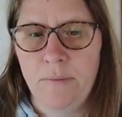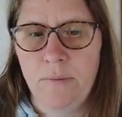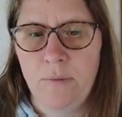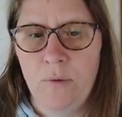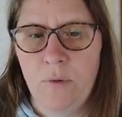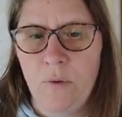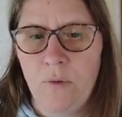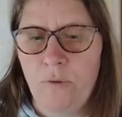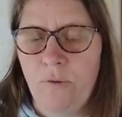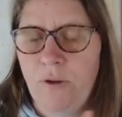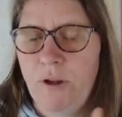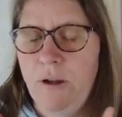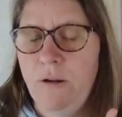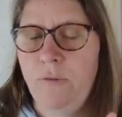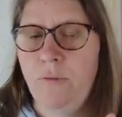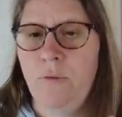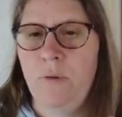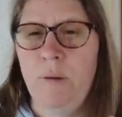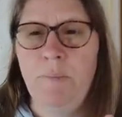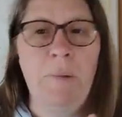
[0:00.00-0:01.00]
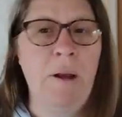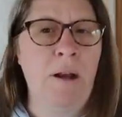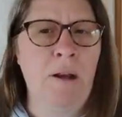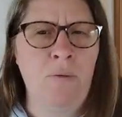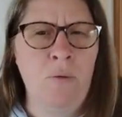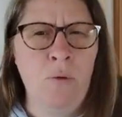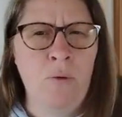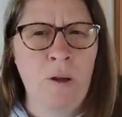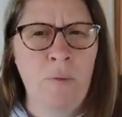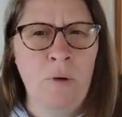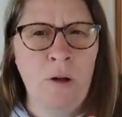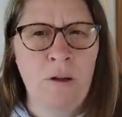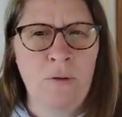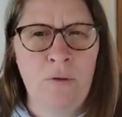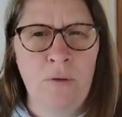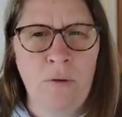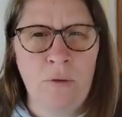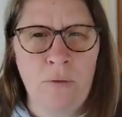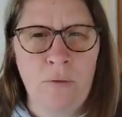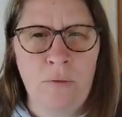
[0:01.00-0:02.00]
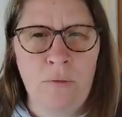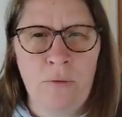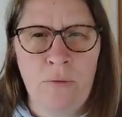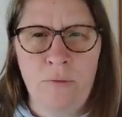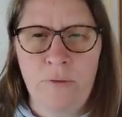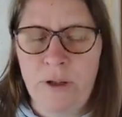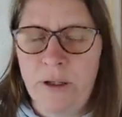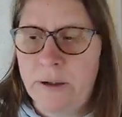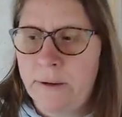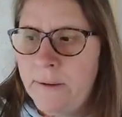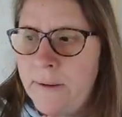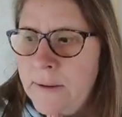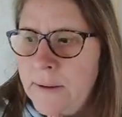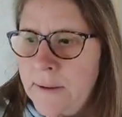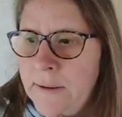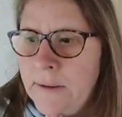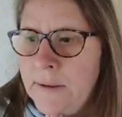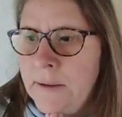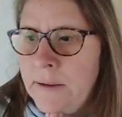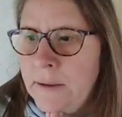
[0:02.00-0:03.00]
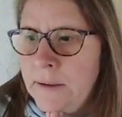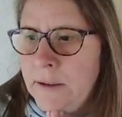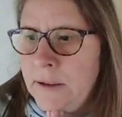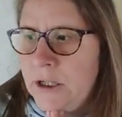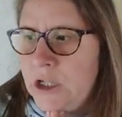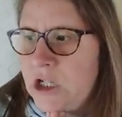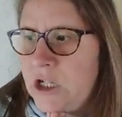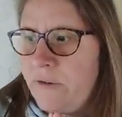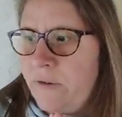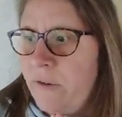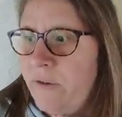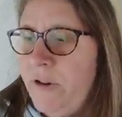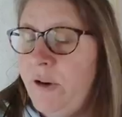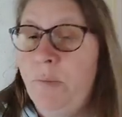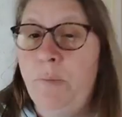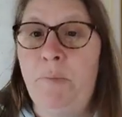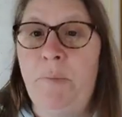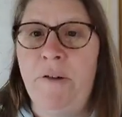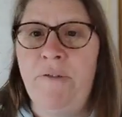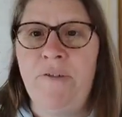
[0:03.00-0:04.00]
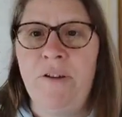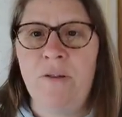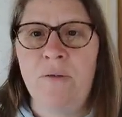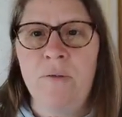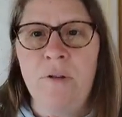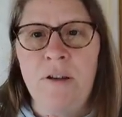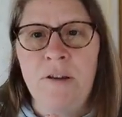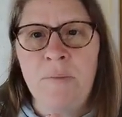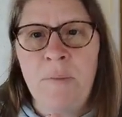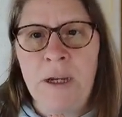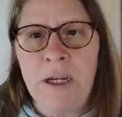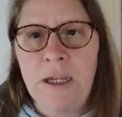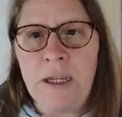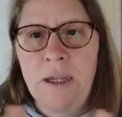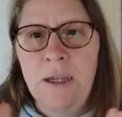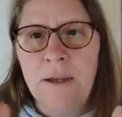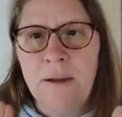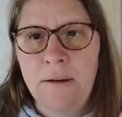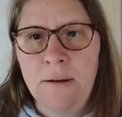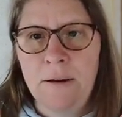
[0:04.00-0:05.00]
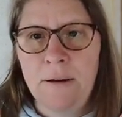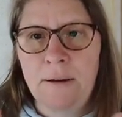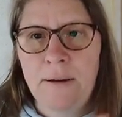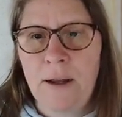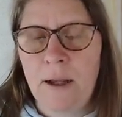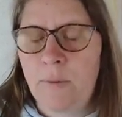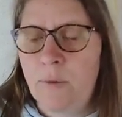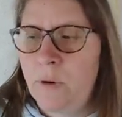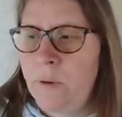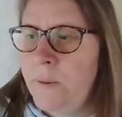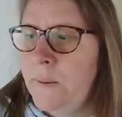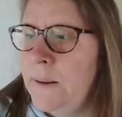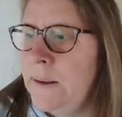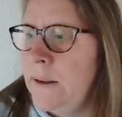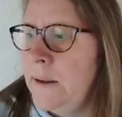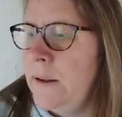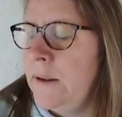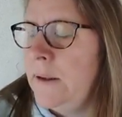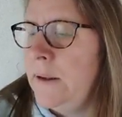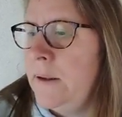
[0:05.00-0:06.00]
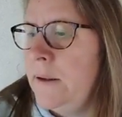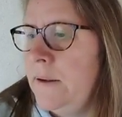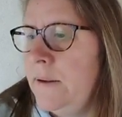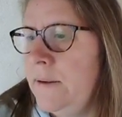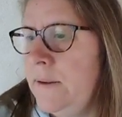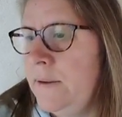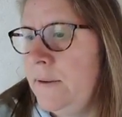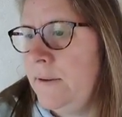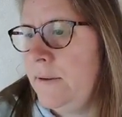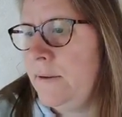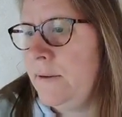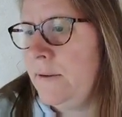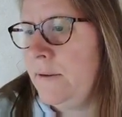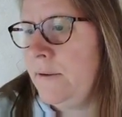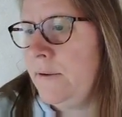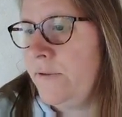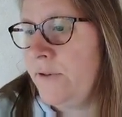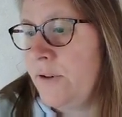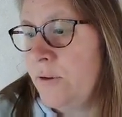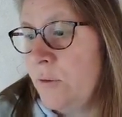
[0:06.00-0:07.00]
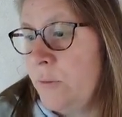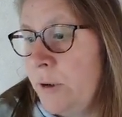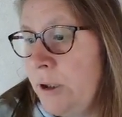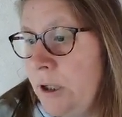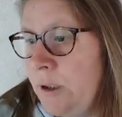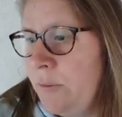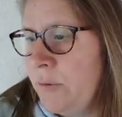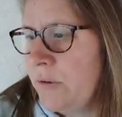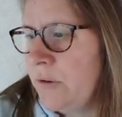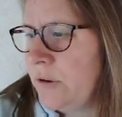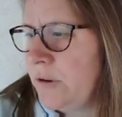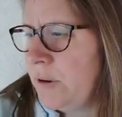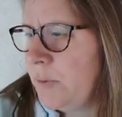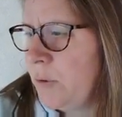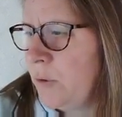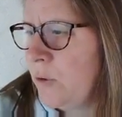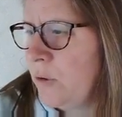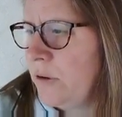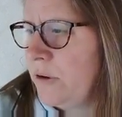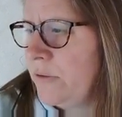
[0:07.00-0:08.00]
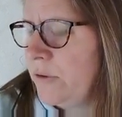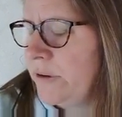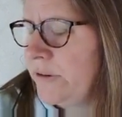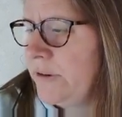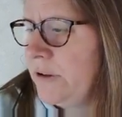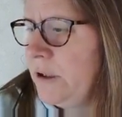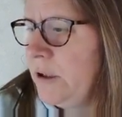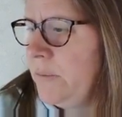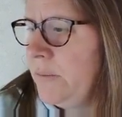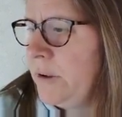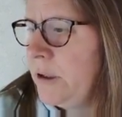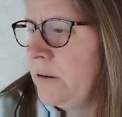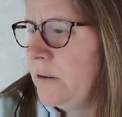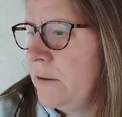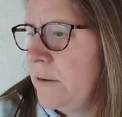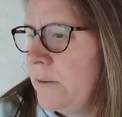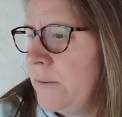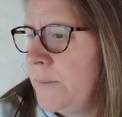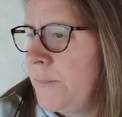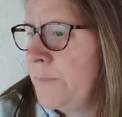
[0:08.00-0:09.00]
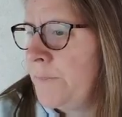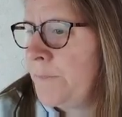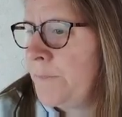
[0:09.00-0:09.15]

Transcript: que vit bah, notamment la sœur de Ludovic. Hein. J'avais envie de baffer son ex-mari, clairement. Euh, enfin, son mari, puisqu'elle n'était pas encore divorcée, mais. Euh,